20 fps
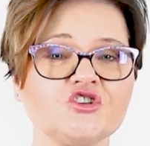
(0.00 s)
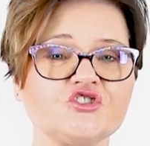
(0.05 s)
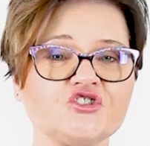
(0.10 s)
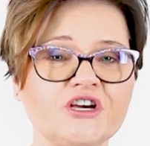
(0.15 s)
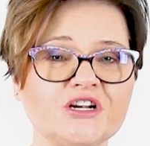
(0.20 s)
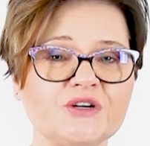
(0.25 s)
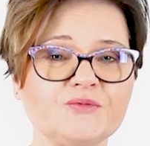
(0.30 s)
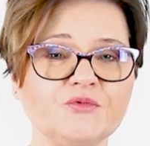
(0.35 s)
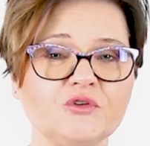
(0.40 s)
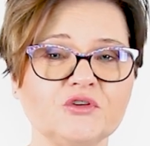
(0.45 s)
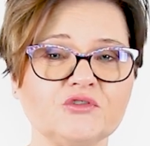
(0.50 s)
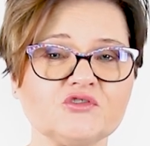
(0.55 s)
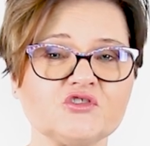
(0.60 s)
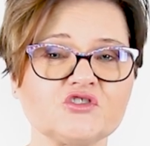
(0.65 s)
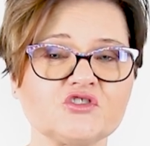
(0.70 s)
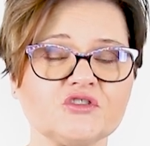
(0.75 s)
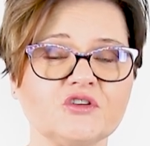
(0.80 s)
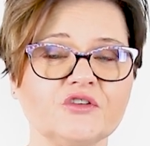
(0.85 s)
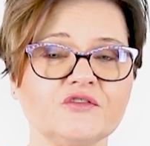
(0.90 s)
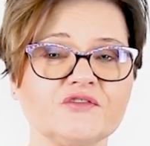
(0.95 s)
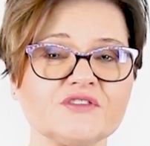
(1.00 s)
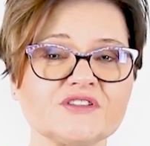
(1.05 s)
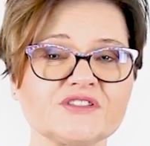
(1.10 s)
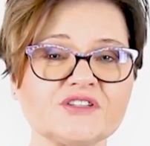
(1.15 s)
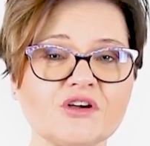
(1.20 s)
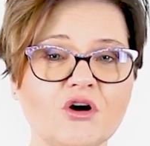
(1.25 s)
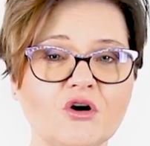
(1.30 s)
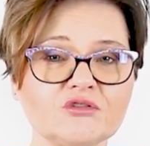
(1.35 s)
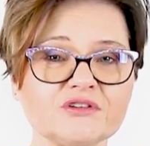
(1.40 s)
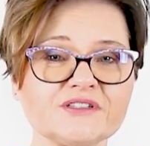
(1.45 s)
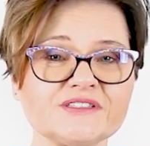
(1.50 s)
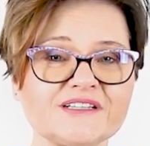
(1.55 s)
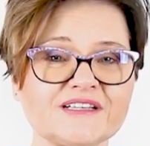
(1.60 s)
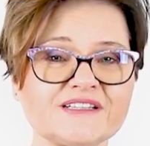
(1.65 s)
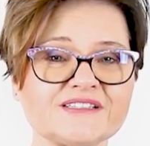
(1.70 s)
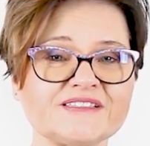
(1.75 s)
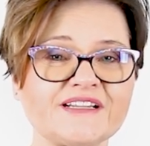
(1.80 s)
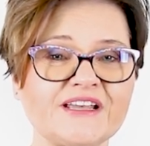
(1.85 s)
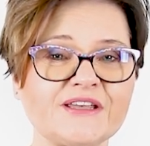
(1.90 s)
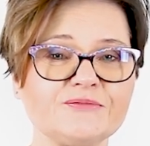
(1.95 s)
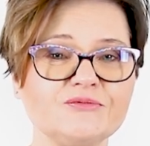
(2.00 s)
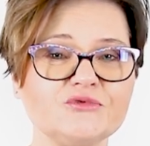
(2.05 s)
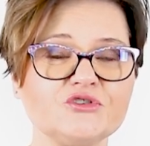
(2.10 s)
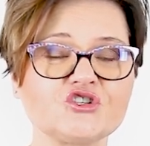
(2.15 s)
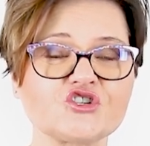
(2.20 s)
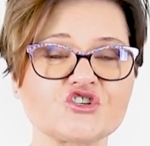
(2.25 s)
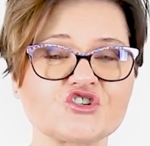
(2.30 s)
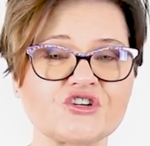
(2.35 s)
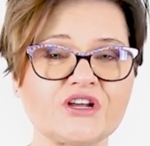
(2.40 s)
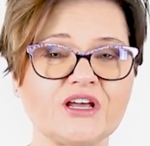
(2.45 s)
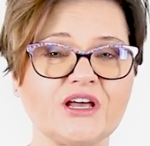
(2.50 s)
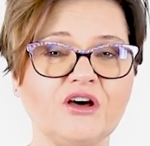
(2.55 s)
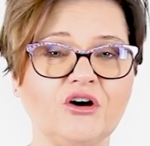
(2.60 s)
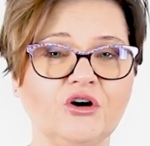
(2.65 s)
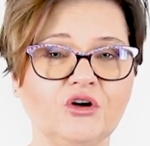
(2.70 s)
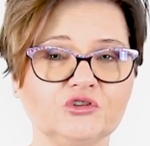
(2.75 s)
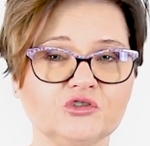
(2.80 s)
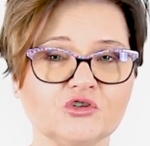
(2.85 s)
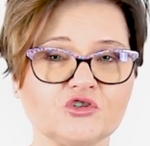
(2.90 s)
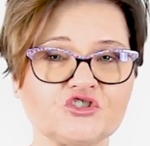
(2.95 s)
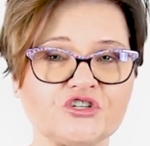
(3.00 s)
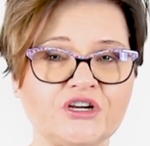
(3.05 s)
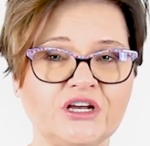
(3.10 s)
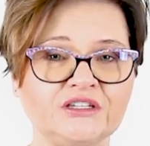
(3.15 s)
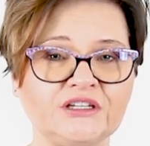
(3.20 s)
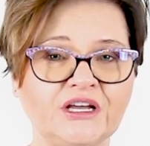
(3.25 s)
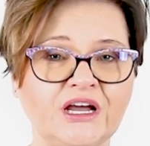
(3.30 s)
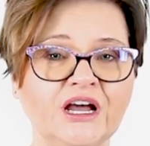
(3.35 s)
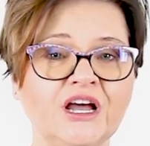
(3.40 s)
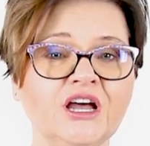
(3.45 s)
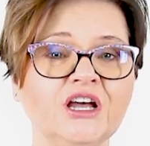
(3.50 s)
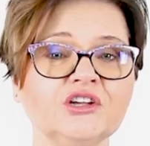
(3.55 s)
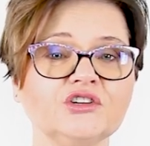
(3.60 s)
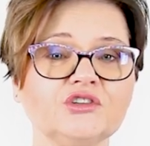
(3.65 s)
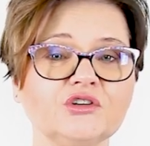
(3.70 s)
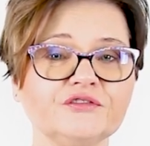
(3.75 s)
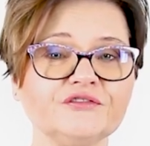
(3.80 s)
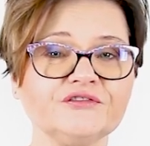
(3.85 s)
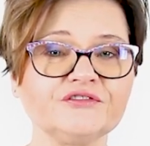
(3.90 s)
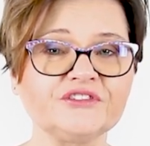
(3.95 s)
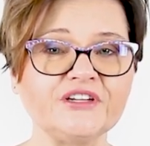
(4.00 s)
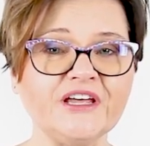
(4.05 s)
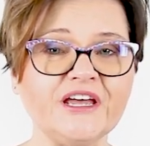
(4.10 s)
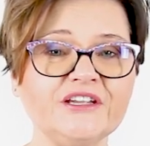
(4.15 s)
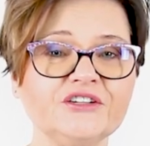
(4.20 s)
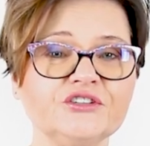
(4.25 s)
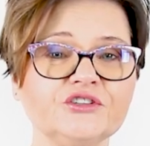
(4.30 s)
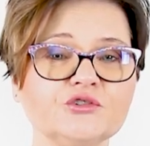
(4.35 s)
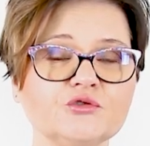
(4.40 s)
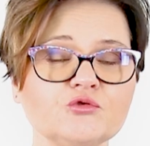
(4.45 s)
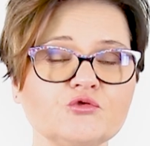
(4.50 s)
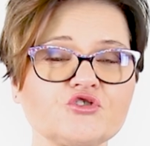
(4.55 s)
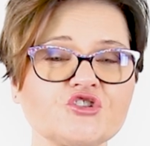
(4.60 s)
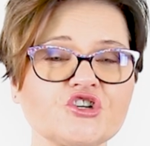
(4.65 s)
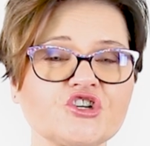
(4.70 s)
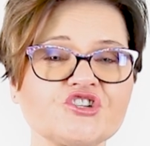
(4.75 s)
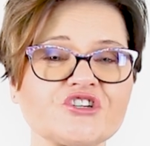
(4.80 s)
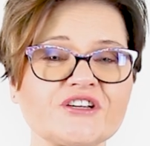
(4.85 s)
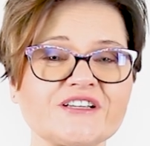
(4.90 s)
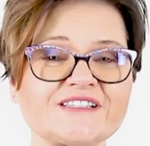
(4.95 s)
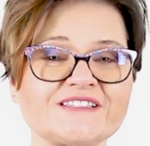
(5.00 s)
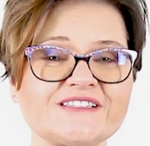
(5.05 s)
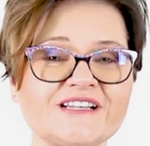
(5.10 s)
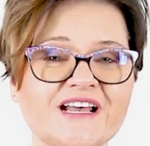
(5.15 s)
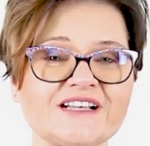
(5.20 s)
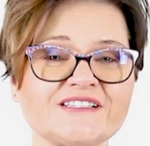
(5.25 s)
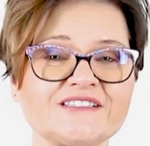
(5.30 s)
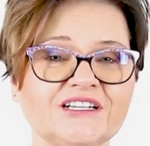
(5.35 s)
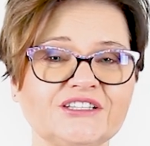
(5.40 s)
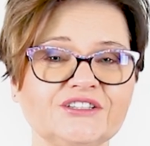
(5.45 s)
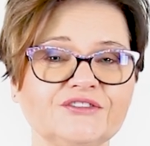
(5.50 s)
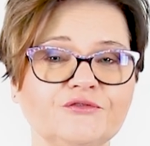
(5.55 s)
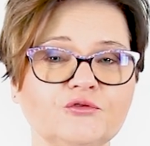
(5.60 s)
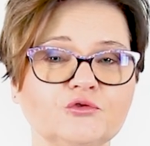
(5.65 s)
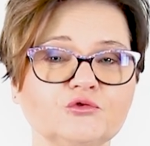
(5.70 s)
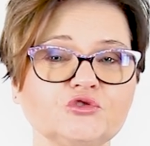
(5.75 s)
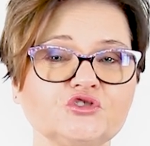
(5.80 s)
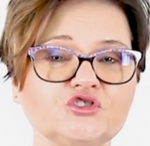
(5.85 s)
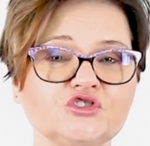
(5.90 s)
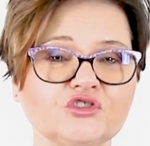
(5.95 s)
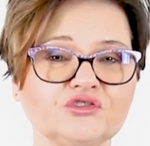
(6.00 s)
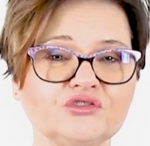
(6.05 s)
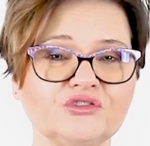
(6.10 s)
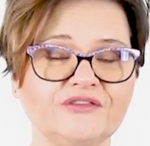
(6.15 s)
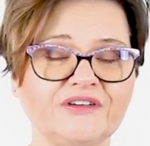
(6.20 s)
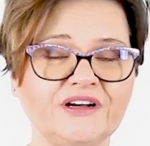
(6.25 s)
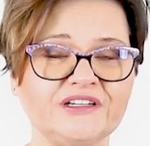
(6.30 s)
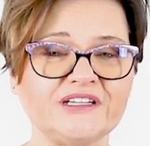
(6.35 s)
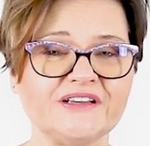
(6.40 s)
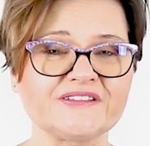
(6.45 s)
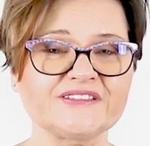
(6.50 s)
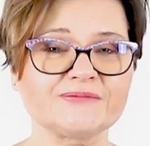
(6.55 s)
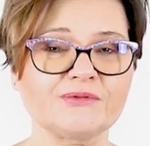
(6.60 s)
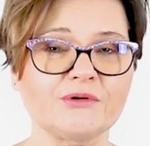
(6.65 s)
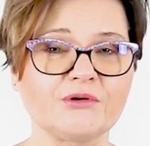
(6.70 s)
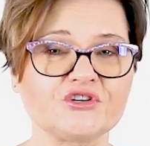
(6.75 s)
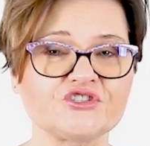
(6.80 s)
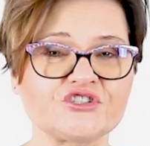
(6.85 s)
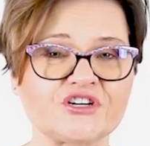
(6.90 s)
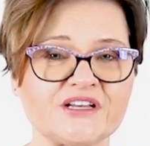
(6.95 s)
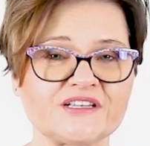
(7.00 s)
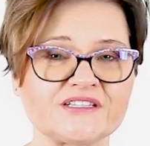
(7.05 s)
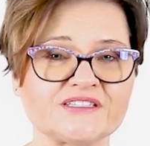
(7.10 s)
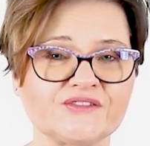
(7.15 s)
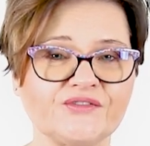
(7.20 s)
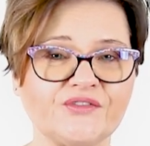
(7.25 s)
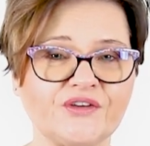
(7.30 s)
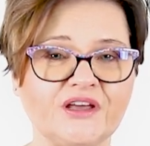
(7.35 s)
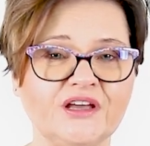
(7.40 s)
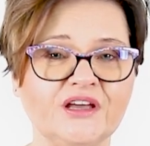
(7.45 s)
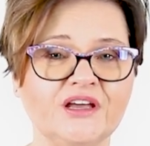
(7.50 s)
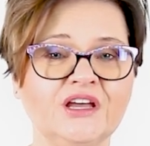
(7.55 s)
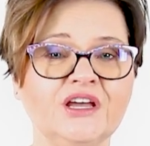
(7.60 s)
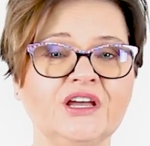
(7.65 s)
czerpiąc wzorce z najbliższego otoczenia. To wtedy uczy się zasad funkcjonowania w społeczeństwie.